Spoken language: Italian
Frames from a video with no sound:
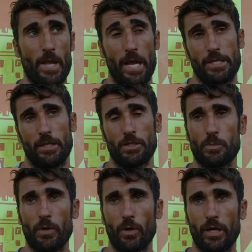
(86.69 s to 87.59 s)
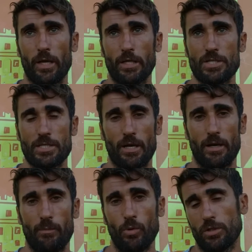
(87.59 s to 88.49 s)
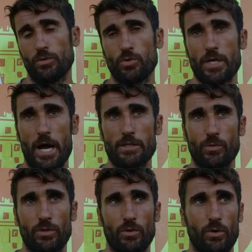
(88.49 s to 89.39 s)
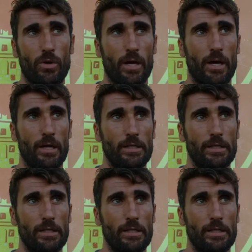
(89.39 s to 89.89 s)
e, niente, spero che ci sia molto entusiasmo intorno a,